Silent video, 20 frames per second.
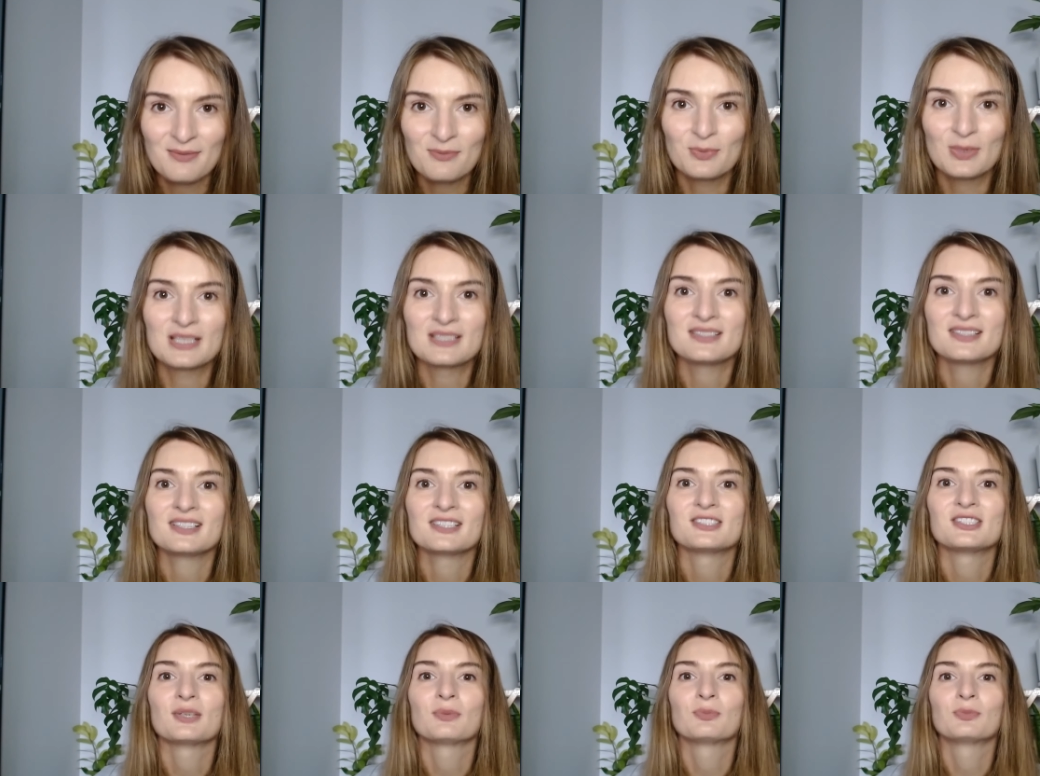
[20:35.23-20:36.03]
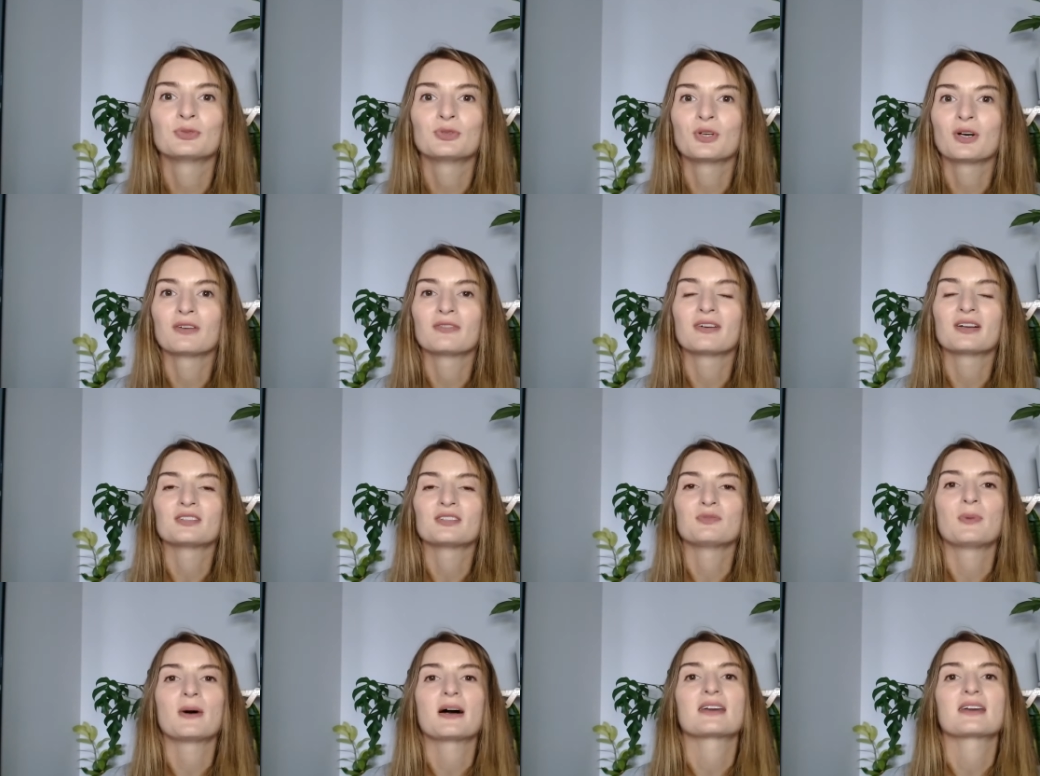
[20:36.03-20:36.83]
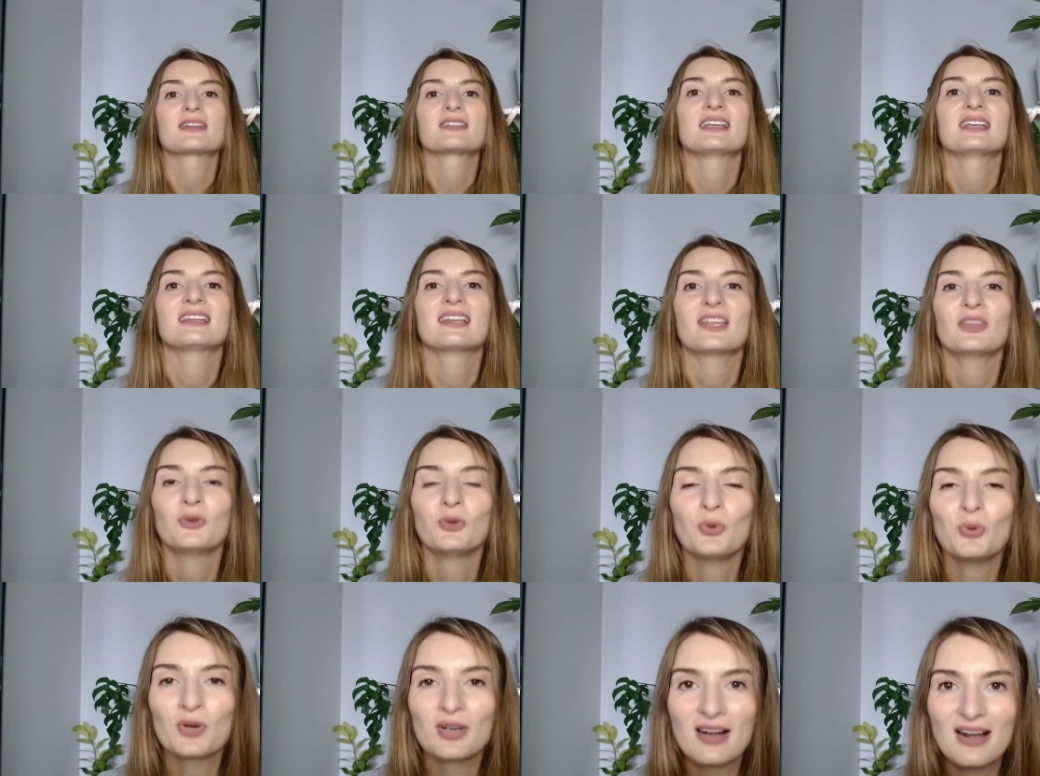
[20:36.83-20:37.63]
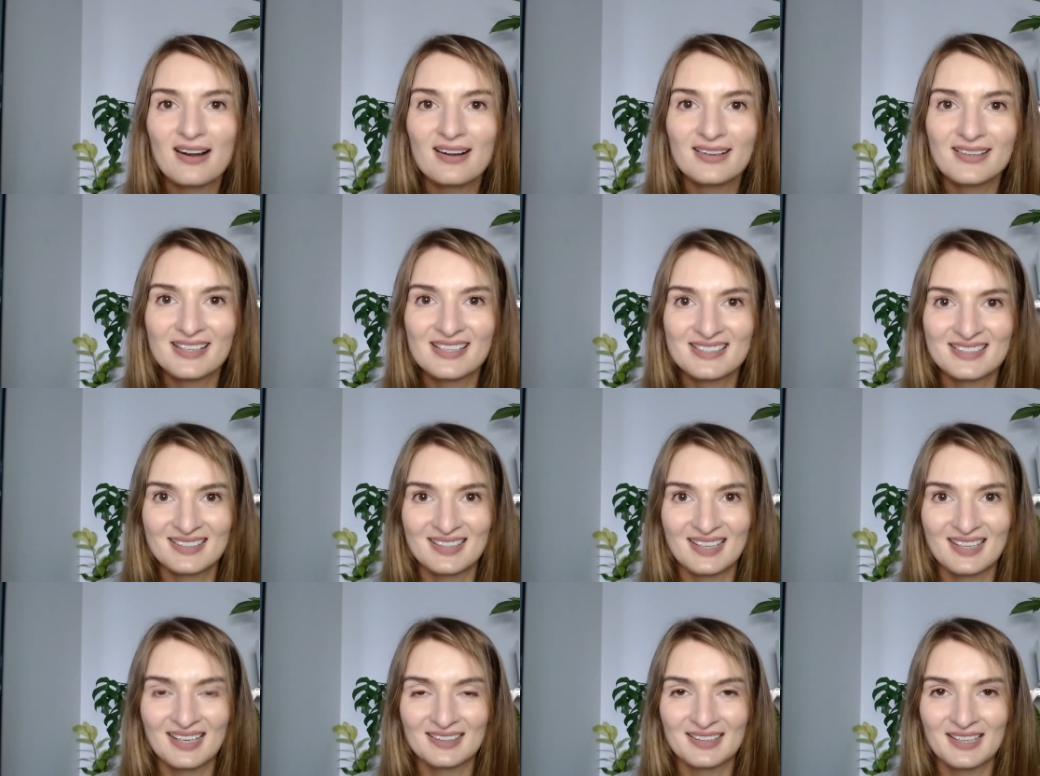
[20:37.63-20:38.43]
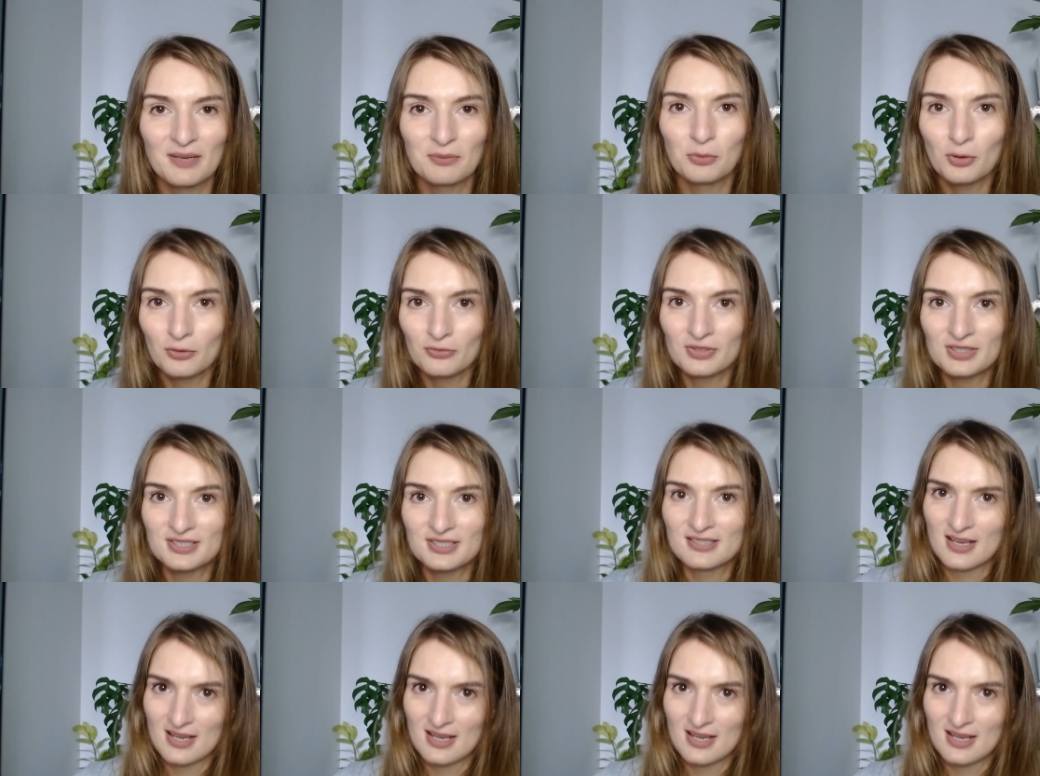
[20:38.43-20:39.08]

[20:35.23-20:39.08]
Będziecie budować bardziej naturalne zdania, mówić